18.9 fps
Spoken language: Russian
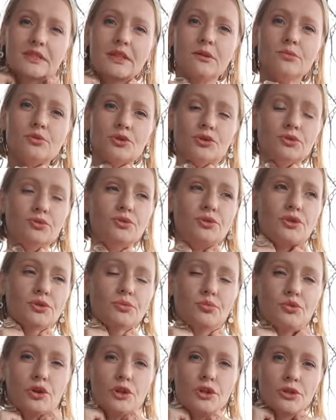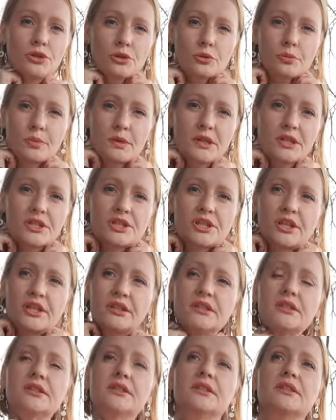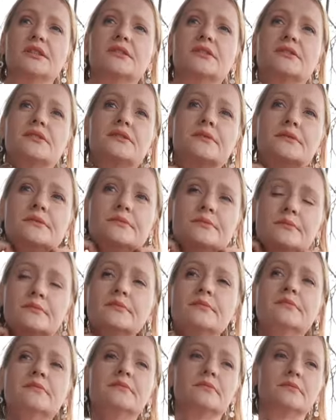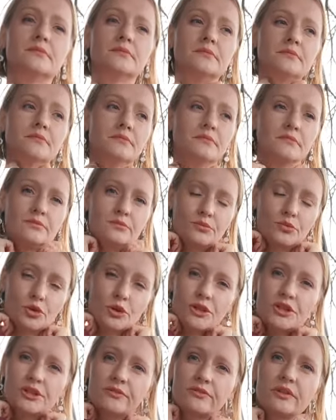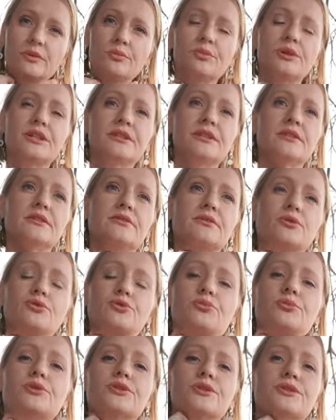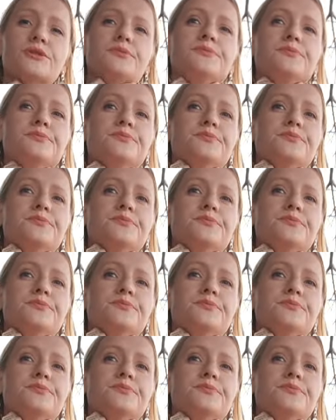Кому-то нужно больше упражнений делать, больше внимания в эту область